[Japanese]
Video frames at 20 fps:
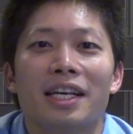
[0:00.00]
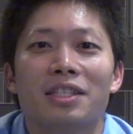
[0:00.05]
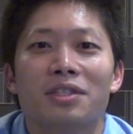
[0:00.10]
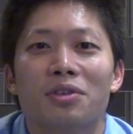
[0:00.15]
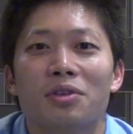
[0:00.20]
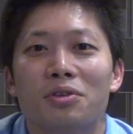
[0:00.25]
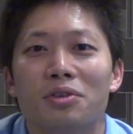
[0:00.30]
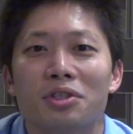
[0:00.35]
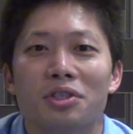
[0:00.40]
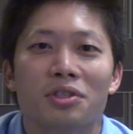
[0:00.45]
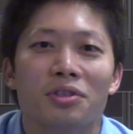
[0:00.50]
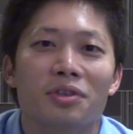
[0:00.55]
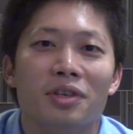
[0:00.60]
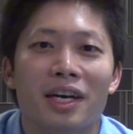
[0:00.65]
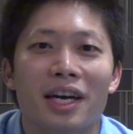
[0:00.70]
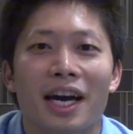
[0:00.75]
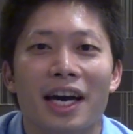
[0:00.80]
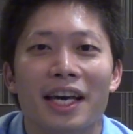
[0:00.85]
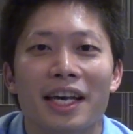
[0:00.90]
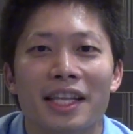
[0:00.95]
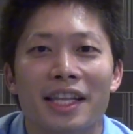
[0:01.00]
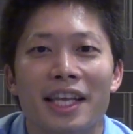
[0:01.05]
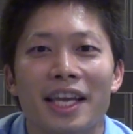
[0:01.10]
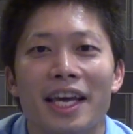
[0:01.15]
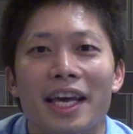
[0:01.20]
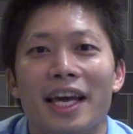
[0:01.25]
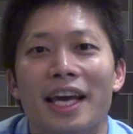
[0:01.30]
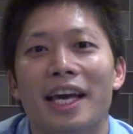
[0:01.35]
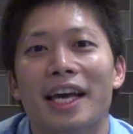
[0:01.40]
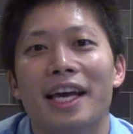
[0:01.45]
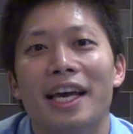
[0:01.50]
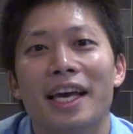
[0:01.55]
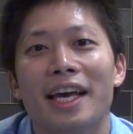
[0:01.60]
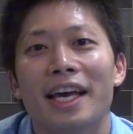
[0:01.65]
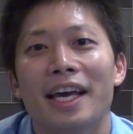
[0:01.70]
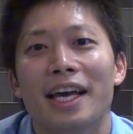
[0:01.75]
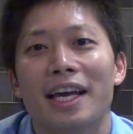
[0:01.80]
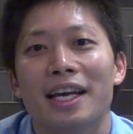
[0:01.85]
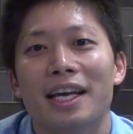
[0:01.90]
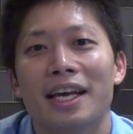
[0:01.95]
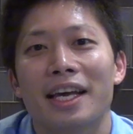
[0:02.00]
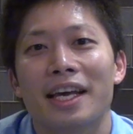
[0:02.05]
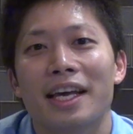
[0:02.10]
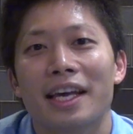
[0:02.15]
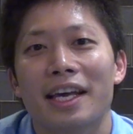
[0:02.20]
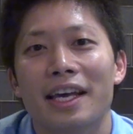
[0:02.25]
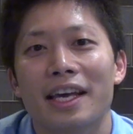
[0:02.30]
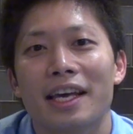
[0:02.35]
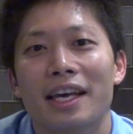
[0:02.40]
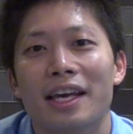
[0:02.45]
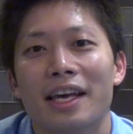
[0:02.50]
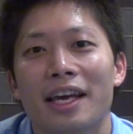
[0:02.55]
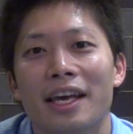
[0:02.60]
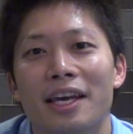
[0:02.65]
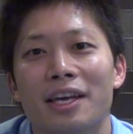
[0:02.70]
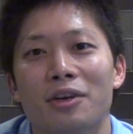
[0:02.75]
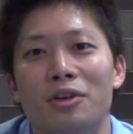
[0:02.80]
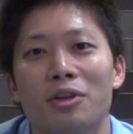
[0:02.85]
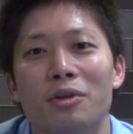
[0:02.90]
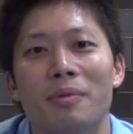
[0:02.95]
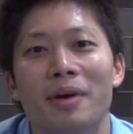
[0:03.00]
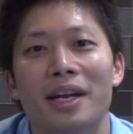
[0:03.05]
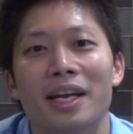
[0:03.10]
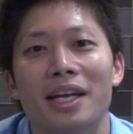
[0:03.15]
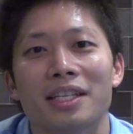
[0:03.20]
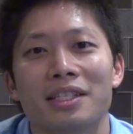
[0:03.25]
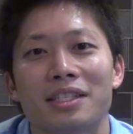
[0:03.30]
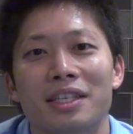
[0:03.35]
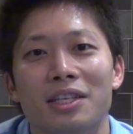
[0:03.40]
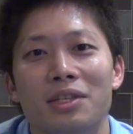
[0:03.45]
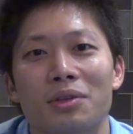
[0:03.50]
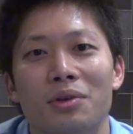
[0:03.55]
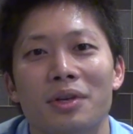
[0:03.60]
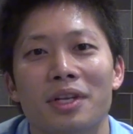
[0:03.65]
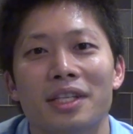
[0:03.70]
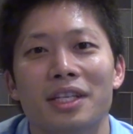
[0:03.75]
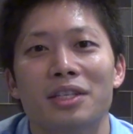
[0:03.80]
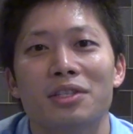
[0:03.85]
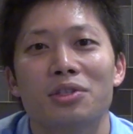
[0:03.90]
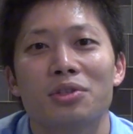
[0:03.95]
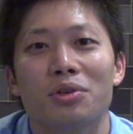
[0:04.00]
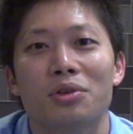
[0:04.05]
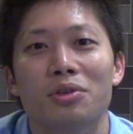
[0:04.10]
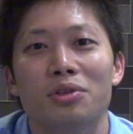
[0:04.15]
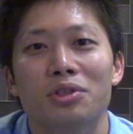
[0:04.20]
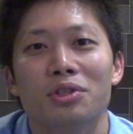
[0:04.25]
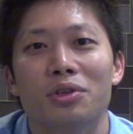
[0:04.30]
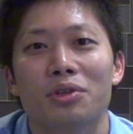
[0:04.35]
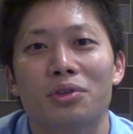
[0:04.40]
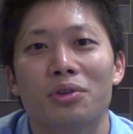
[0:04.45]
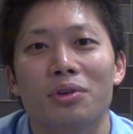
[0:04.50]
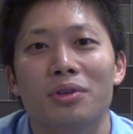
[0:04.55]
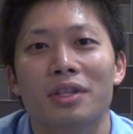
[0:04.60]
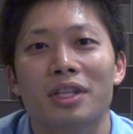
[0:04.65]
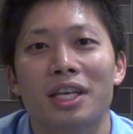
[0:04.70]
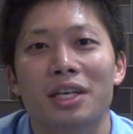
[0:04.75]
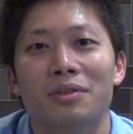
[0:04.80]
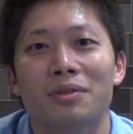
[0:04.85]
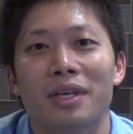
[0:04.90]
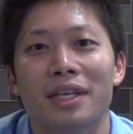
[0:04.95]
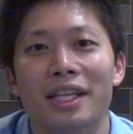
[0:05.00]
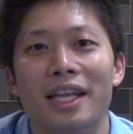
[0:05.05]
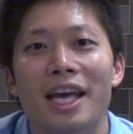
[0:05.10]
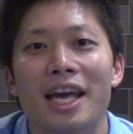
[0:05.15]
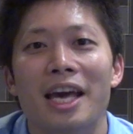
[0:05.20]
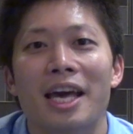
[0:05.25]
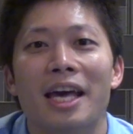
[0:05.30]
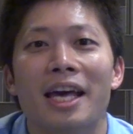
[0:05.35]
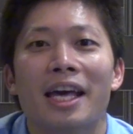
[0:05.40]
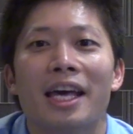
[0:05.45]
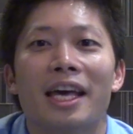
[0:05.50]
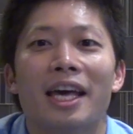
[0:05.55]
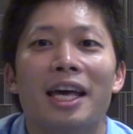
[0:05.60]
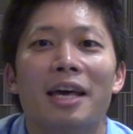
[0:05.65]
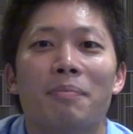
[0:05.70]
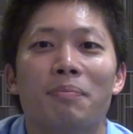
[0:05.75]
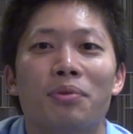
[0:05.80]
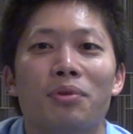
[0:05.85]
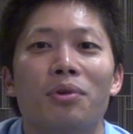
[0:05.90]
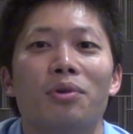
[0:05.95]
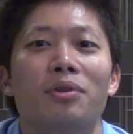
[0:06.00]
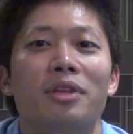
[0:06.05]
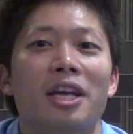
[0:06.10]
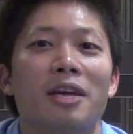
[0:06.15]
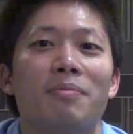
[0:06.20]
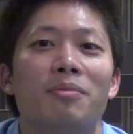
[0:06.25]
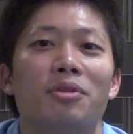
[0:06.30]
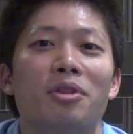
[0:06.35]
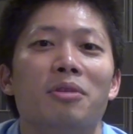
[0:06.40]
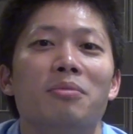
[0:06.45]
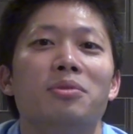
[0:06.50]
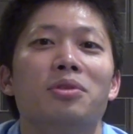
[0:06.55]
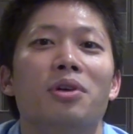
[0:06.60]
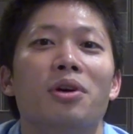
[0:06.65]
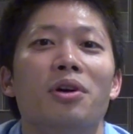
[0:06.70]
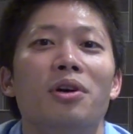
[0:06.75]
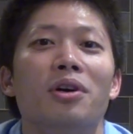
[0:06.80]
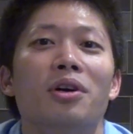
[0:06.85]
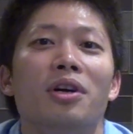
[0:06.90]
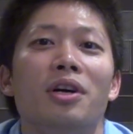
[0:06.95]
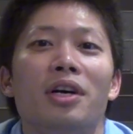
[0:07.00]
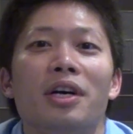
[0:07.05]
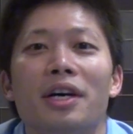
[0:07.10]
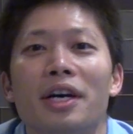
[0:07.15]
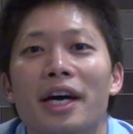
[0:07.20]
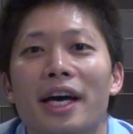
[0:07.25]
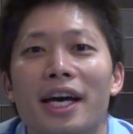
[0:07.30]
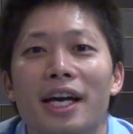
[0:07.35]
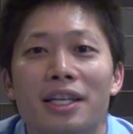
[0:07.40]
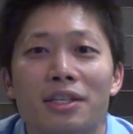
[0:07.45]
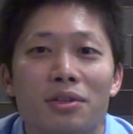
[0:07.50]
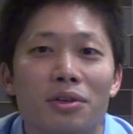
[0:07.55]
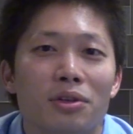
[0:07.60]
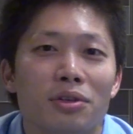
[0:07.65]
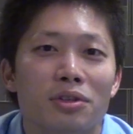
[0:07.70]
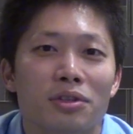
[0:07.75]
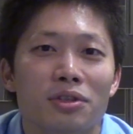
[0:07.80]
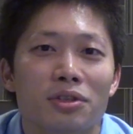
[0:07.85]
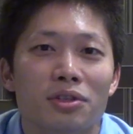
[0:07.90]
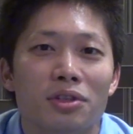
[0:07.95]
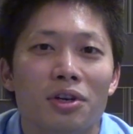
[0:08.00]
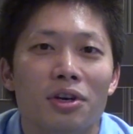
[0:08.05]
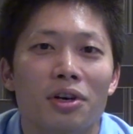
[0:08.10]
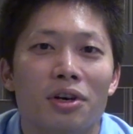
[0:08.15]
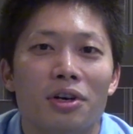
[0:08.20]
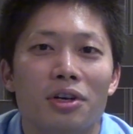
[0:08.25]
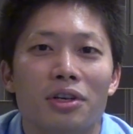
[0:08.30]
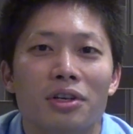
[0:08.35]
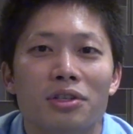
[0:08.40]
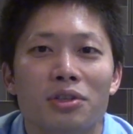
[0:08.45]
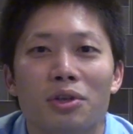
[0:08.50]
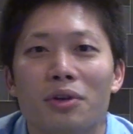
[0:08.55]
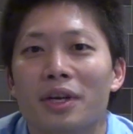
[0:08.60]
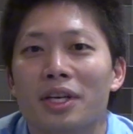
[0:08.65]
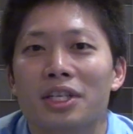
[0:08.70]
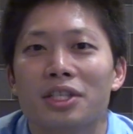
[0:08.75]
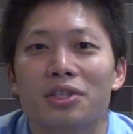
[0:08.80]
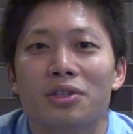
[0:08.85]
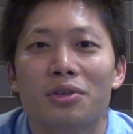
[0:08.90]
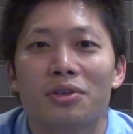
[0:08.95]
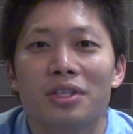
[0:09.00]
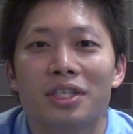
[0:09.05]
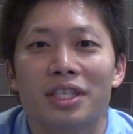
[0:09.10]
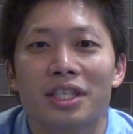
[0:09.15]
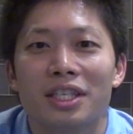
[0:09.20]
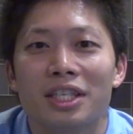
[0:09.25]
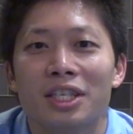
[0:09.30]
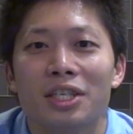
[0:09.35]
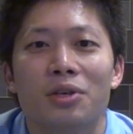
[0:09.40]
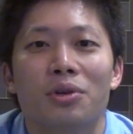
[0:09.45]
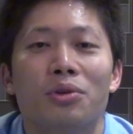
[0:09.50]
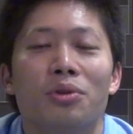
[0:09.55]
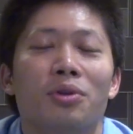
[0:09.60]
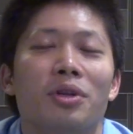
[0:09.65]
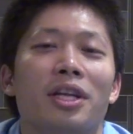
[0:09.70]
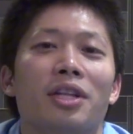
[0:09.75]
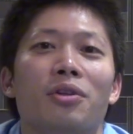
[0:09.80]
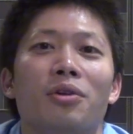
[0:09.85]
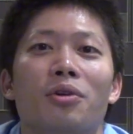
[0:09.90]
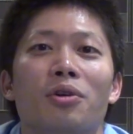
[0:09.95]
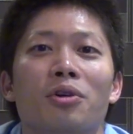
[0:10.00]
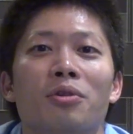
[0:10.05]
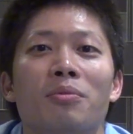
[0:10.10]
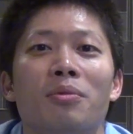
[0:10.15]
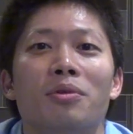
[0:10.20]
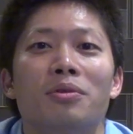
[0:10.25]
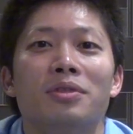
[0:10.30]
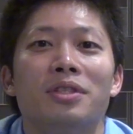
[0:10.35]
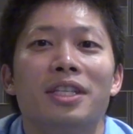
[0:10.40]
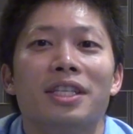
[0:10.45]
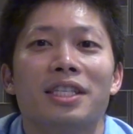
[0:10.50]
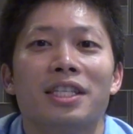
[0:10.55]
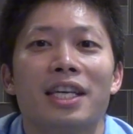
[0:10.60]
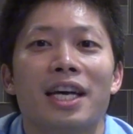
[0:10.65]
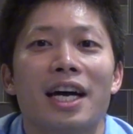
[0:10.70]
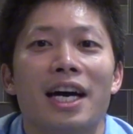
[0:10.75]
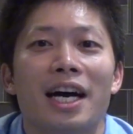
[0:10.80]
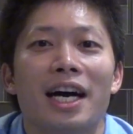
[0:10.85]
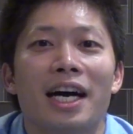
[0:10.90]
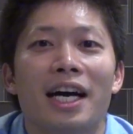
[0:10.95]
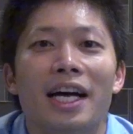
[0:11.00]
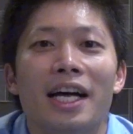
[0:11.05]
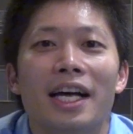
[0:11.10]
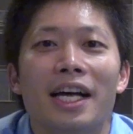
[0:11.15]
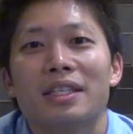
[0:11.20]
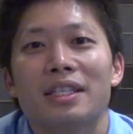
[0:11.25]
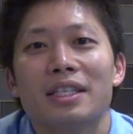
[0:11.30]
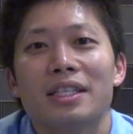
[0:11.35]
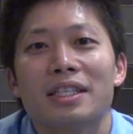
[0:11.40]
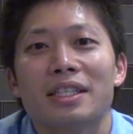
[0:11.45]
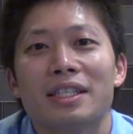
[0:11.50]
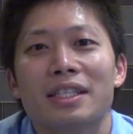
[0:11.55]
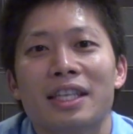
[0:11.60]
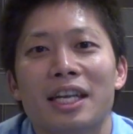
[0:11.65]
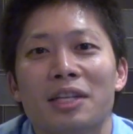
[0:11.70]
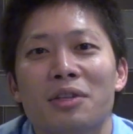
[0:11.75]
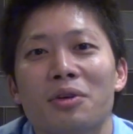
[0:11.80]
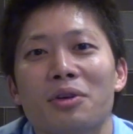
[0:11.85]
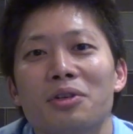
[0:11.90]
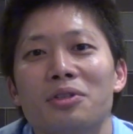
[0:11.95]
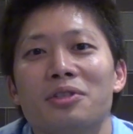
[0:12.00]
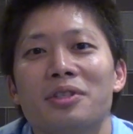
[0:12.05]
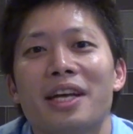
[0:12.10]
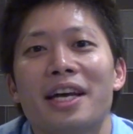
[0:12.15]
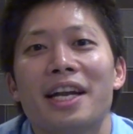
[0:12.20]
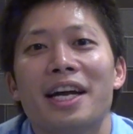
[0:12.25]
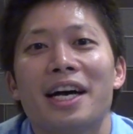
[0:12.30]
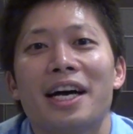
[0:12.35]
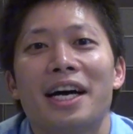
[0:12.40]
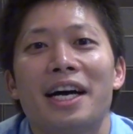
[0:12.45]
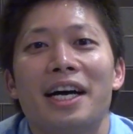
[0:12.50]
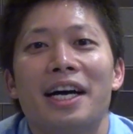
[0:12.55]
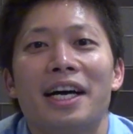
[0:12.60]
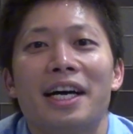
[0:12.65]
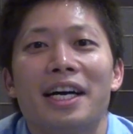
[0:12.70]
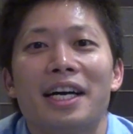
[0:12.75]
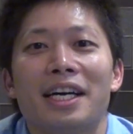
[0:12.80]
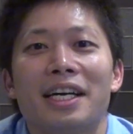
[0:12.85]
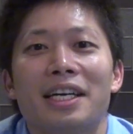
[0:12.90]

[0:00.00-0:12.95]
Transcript: 食事を変えて、えー、栄養のバランスが取れてる食事をとった上で、えー、プロテインも飲むと、えー、そうするとそれは非常にいいことだと思うんですが例えるなら